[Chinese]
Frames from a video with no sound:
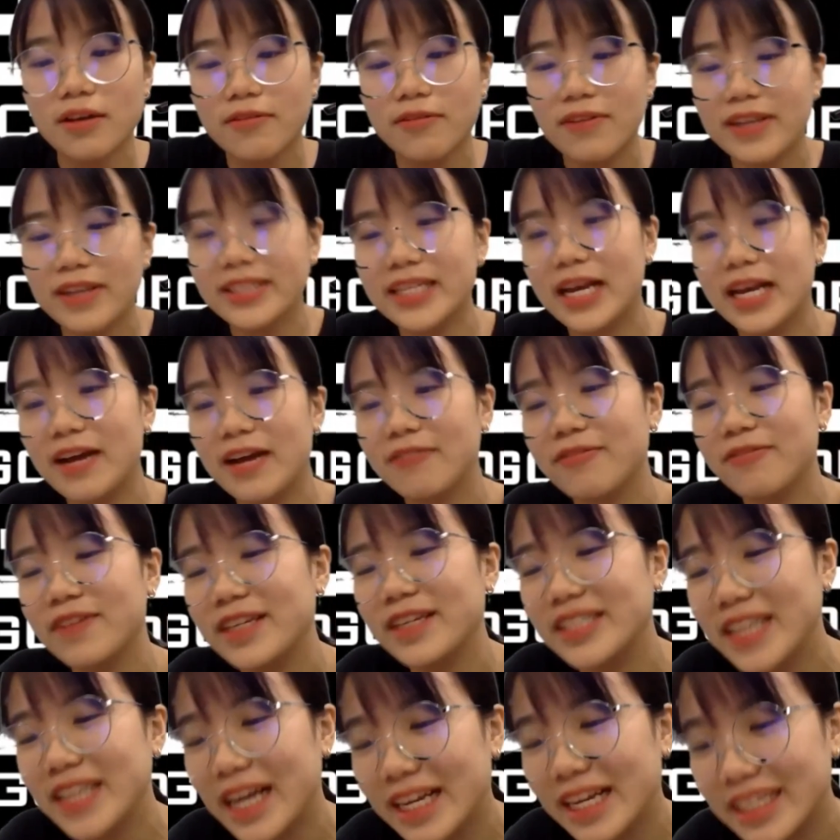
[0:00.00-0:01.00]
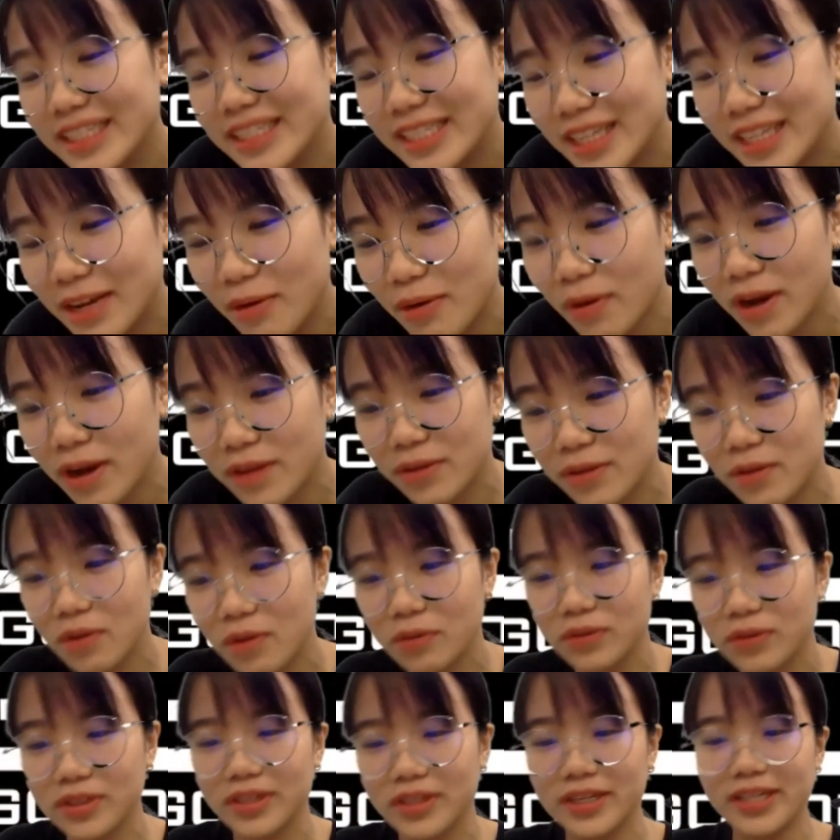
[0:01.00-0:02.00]
非常非常喜欢
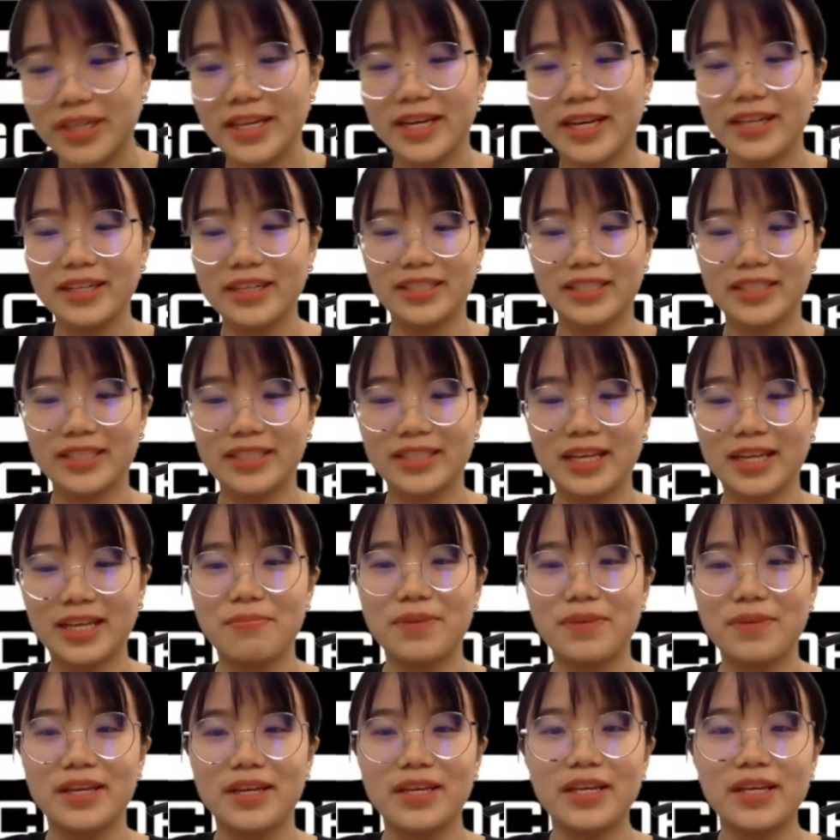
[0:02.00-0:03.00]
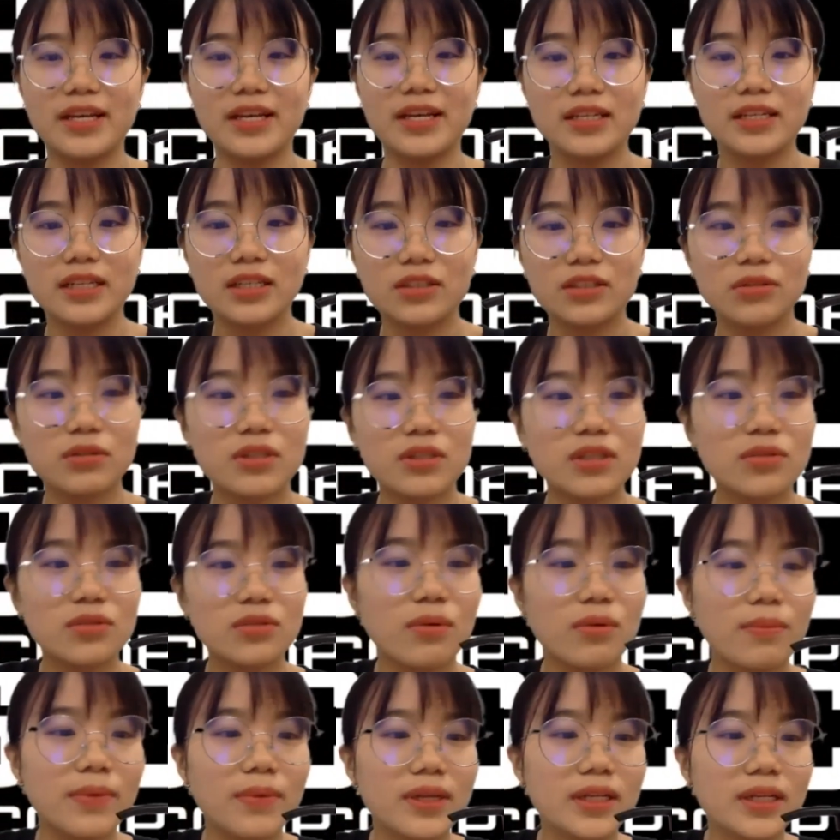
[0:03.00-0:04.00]
用的一个产品，也就是我
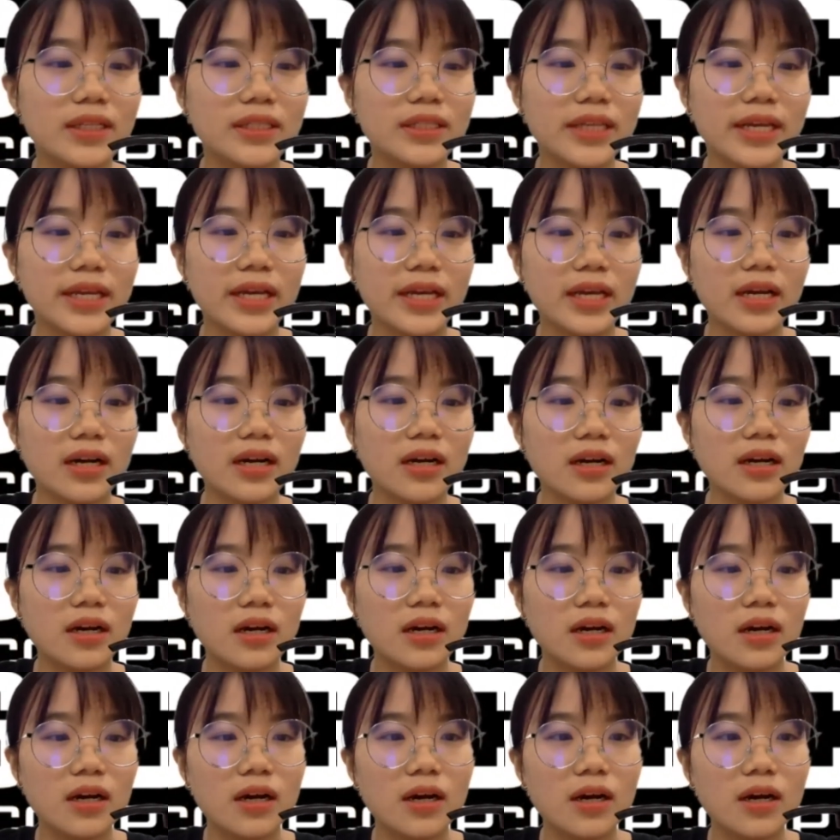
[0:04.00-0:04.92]
们的这个。